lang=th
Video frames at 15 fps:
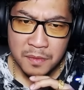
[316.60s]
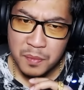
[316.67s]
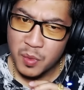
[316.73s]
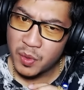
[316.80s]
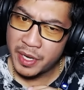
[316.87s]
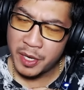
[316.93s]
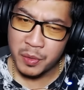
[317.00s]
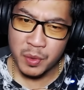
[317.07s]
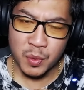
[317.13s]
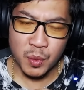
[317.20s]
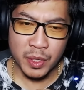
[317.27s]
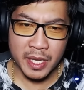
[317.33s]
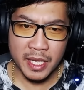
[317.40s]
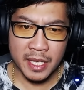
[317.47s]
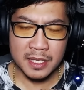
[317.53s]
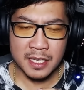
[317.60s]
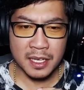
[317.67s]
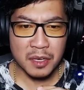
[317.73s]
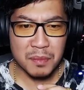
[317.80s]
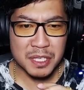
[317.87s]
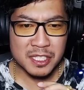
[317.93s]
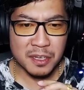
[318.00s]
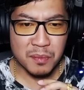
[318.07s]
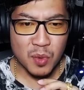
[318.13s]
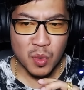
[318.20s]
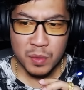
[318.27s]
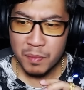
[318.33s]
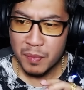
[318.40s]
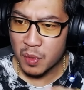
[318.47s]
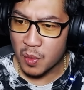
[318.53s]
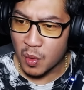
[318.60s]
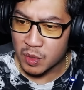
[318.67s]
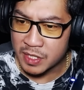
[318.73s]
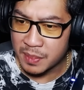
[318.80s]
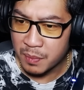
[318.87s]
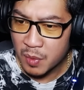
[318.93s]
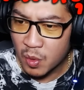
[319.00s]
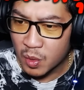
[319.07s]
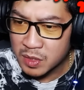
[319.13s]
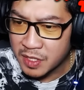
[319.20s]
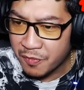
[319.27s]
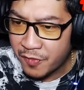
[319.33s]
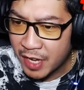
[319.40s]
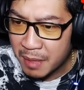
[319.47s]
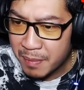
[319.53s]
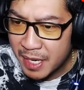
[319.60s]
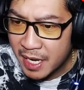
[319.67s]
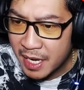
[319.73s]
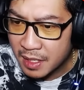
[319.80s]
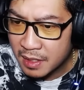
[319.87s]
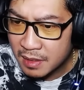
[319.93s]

โมเดลดูดีจริงแล้วมันสมูทจนเวลาผ่านไปจน